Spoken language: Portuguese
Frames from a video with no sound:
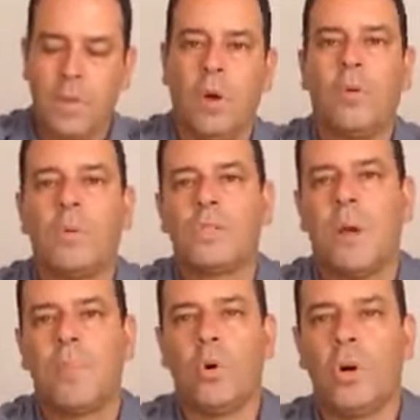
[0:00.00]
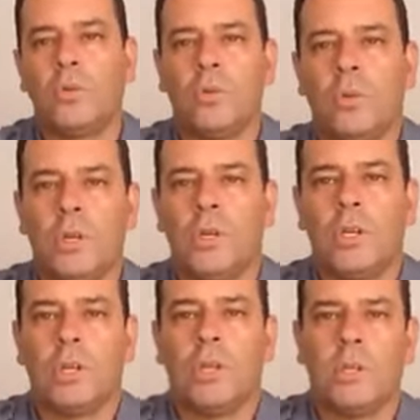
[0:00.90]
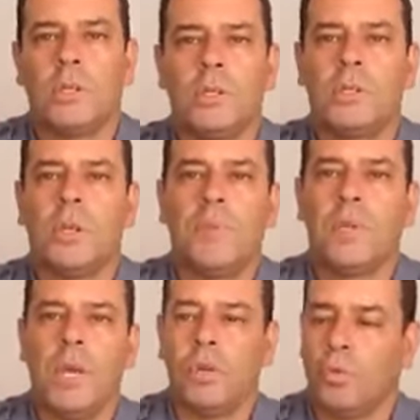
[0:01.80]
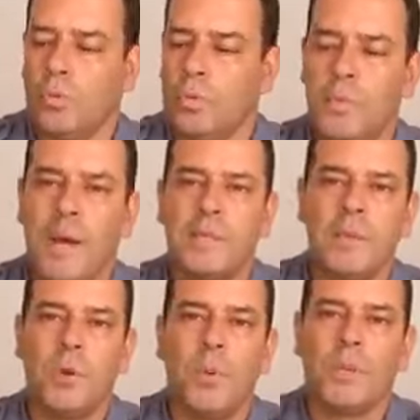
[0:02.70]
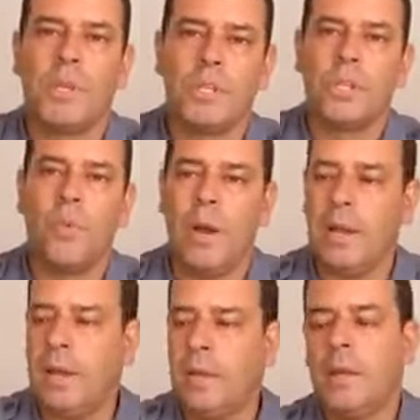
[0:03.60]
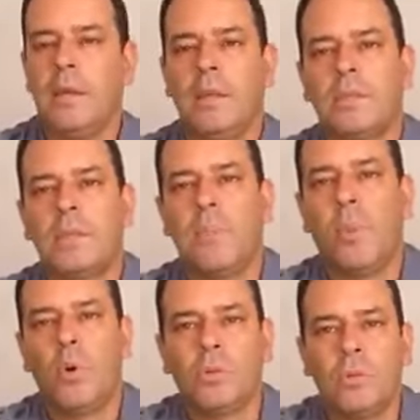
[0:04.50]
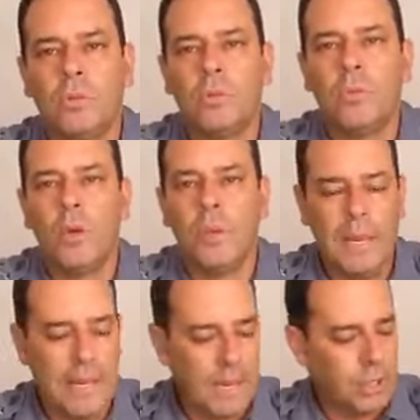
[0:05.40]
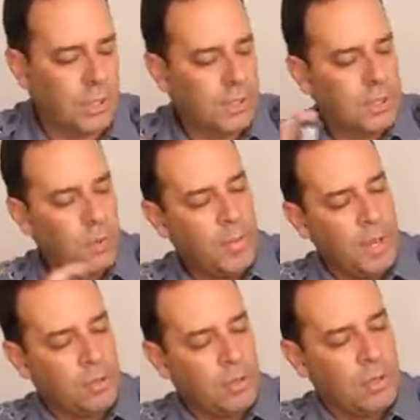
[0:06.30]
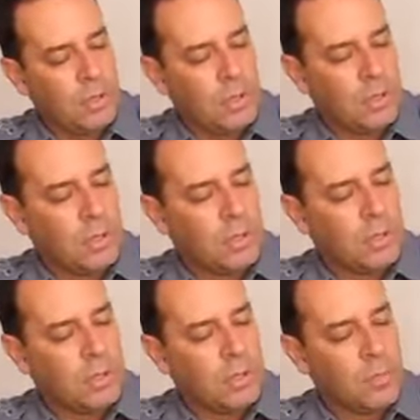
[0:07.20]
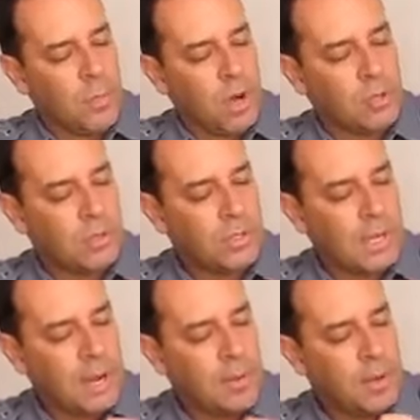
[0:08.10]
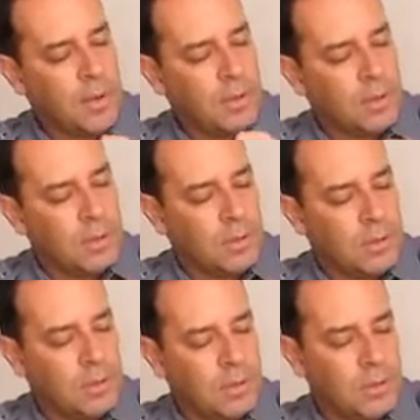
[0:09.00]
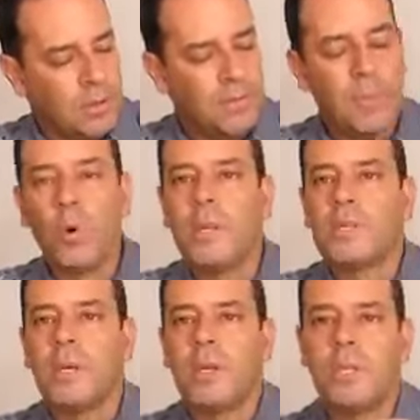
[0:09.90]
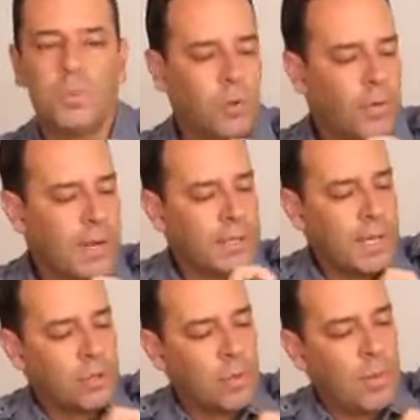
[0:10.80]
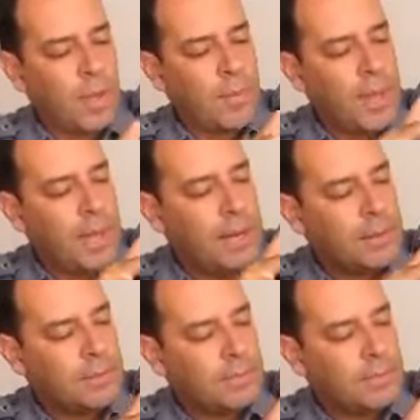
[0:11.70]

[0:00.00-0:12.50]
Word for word: Então está pronto. Sempre deixo um espacinho para eu poder chacoalhar e está pronto o meu repelente. Então nesse momento eu posso estar vaporizando, ou seja, pulverizando sobre a minha pele.